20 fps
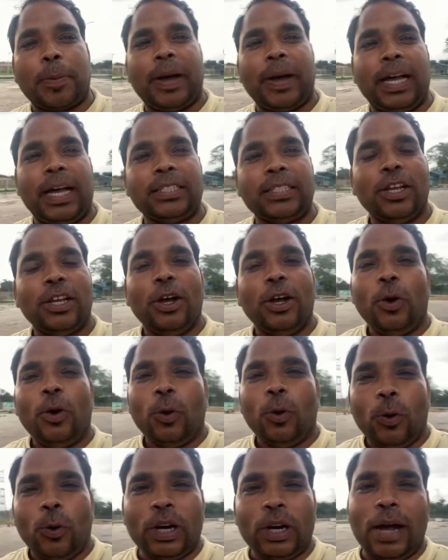पास
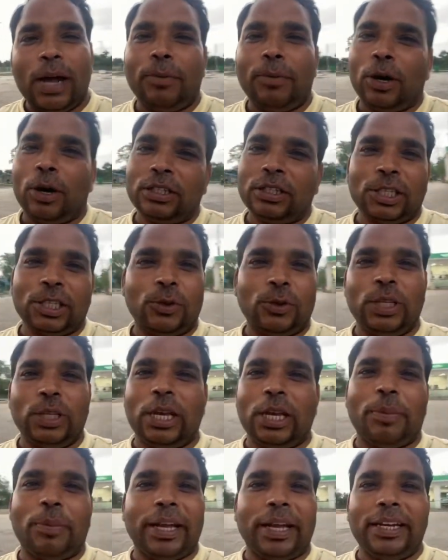होना बहुत ज़रूरी
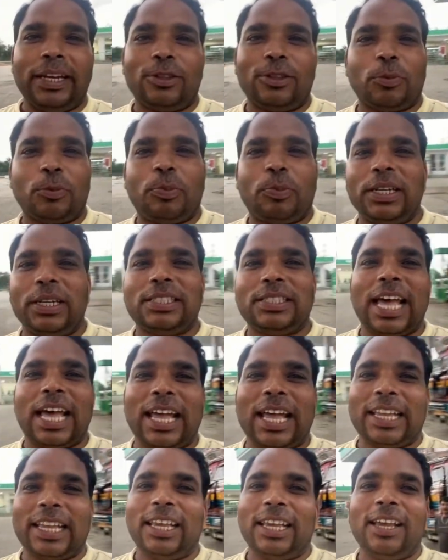है भाई नहीं तो फंस
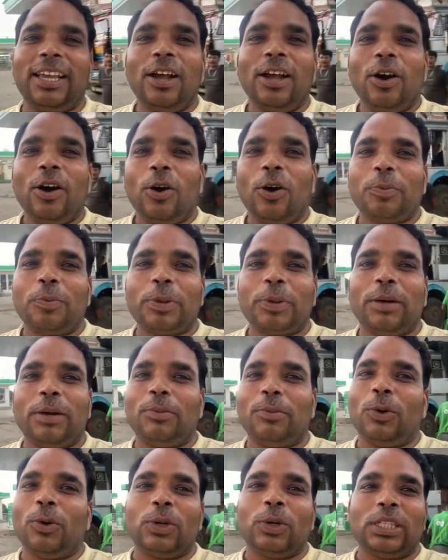जाएंगे और फिर हम
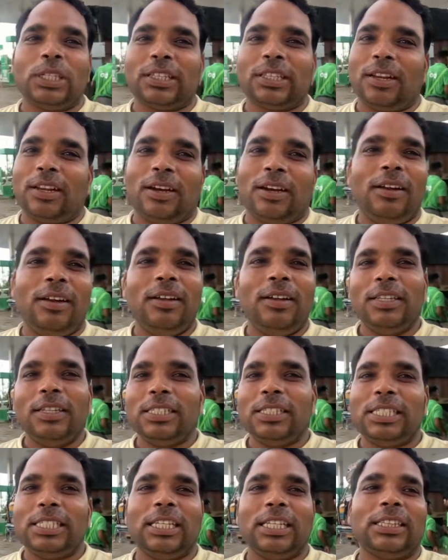लोगों की तरह
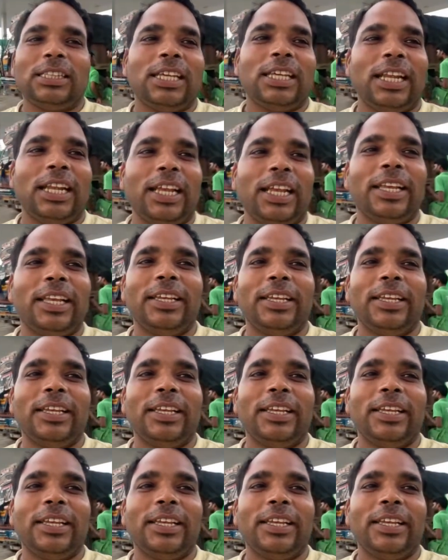झेलते रहेंगे